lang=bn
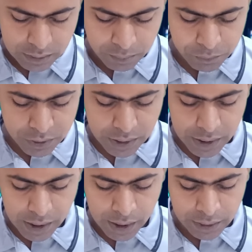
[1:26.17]
তার মধ্যে
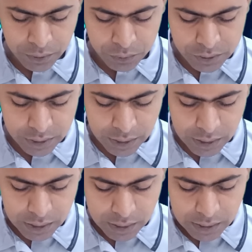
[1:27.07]
একটি হচ্ছে
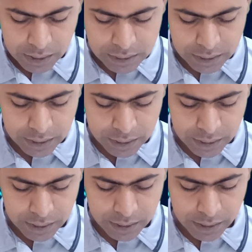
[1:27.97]
এই যে এখানে
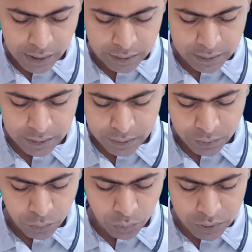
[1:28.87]
একটি
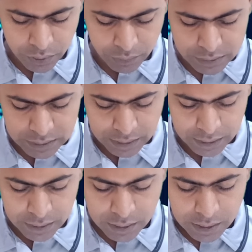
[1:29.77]
কোড দেওয়া আছে
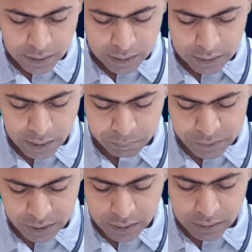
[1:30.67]
দেখেন
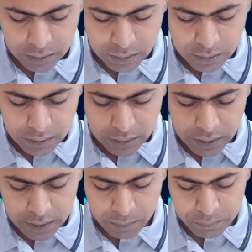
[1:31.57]
ক্যাপচার
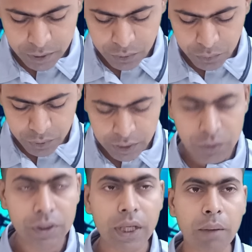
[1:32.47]
এই ক্যাপচার কোডটি
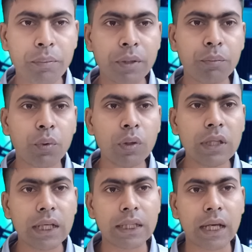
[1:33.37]
যদি আপনি ভুল
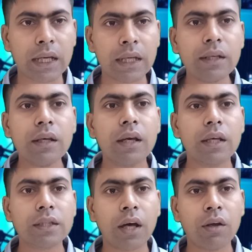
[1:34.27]
দিয়ে থাকেন
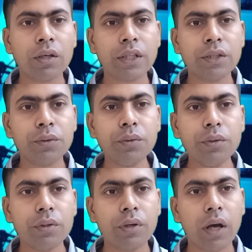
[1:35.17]
তাহলে কিন্তু
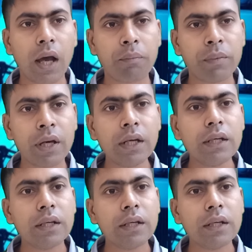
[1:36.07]
আপনার